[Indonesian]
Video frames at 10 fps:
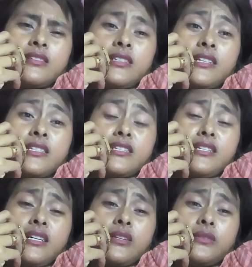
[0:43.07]

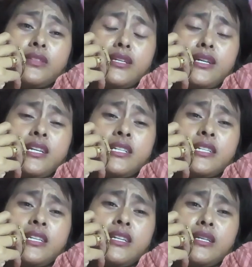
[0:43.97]
rasanya kalau tinggal
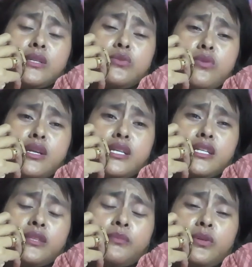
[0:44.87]
di lingkungan
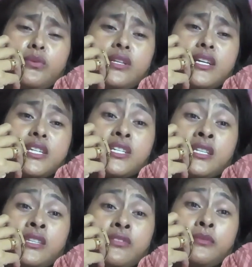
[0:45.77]
yang dipenuhi dengan
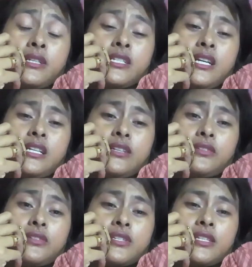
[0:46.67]
CCTV berjalan
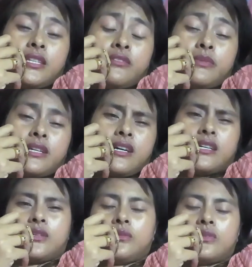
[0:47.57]
atau CCTV
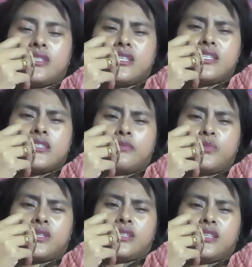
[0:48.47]
berkaki itu rasanya
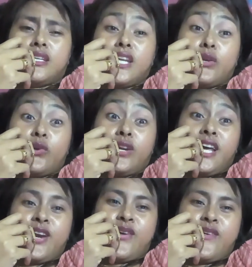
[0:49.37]
seperti
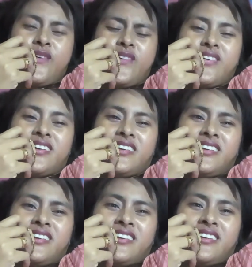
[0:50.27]
nano-nano
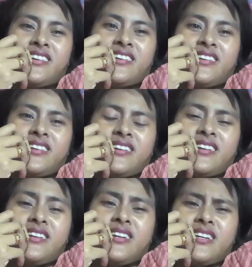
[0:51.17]

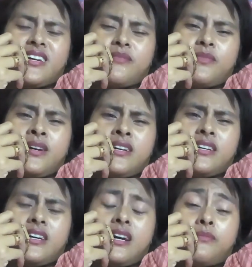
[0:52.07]
karena kenapa
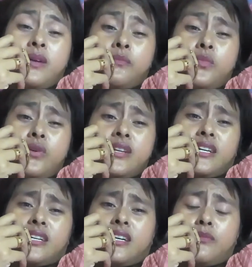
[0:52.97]
apapun
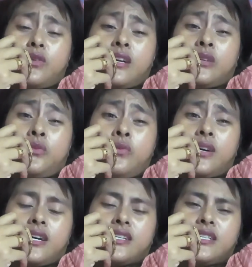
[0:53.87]
yang kamu
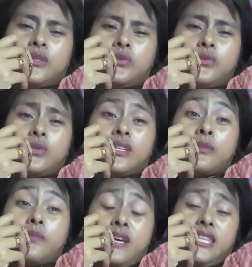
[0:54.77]
lakukan itu
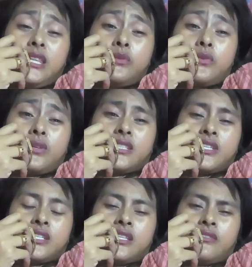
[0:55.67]
terpantau oleh
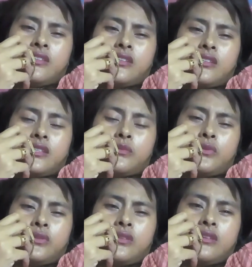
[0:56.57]
CCTV tersebut